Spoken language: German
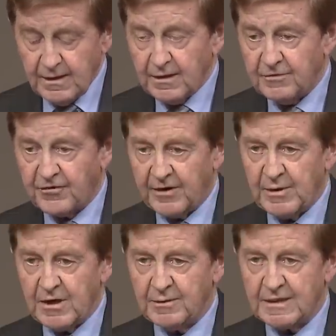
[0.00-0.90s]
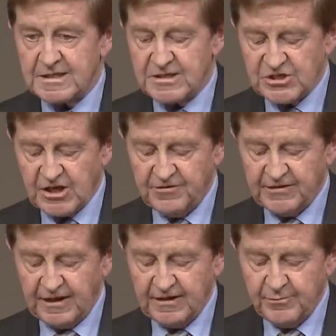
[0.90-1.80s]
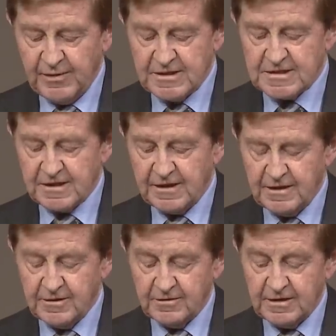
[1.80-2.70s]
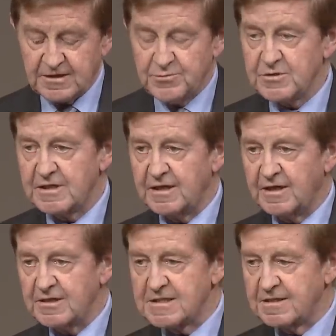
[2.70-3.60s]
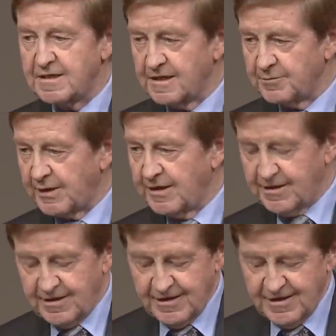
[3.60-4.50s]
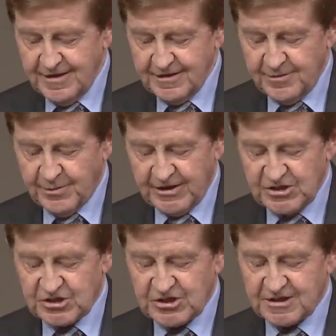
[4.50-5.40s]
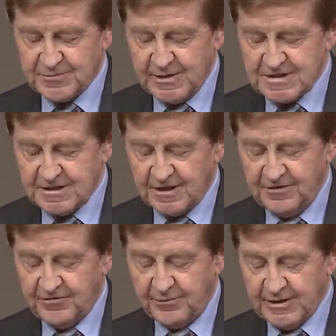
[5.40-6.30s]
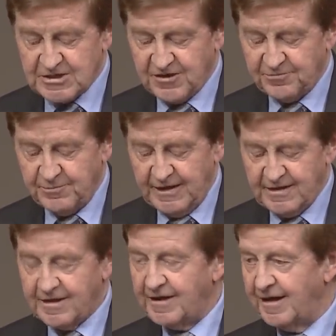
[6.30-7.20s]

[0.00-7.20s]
Ich freue mich aber, dass die stellvertretende Ministerin, und jetzt muss ich den ganzen Titel bringen, die bayerische Staatsministerin für Wirtschaft, Medien,